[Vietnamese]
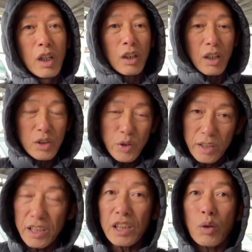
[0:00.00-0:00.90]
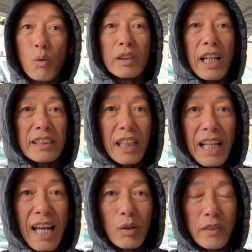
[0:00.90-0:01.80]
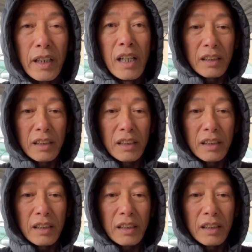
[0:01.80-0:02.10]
Còn cái chuyện gì cũng có thể xảy ra quý vị.